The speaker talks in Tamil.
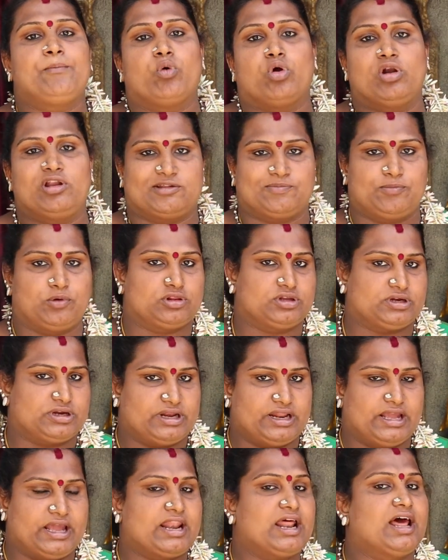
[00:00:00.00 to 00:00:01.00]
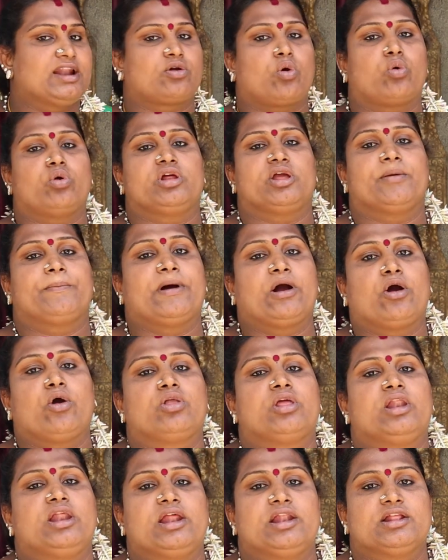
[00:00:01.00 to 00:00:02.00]
போலீஸ் பூத்துக்கு நேராக இருக்கக்கூடிய
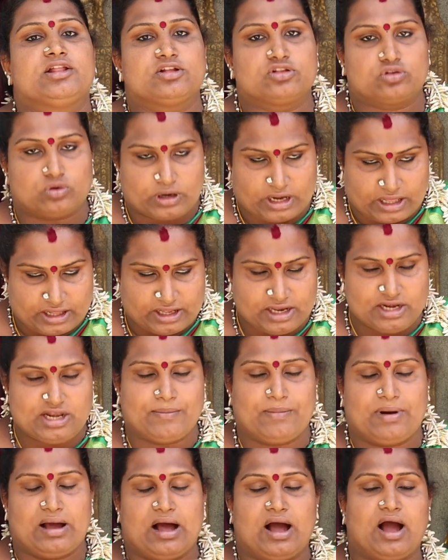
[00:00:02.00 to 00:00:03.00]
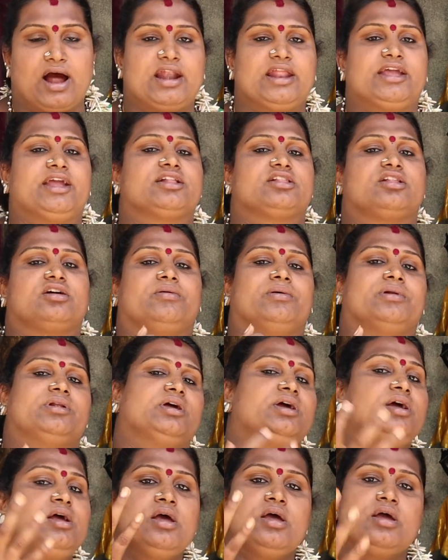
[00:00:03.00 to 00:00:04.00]
பகுதியில் இருந்து தொடங்கி நம்ம ஆலயத்துக்கு
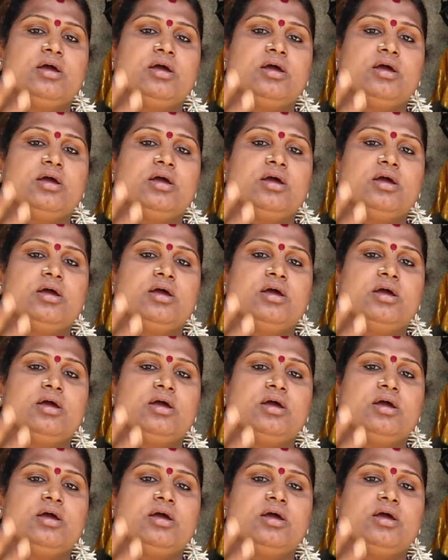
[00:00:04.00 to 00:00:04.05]
வந்து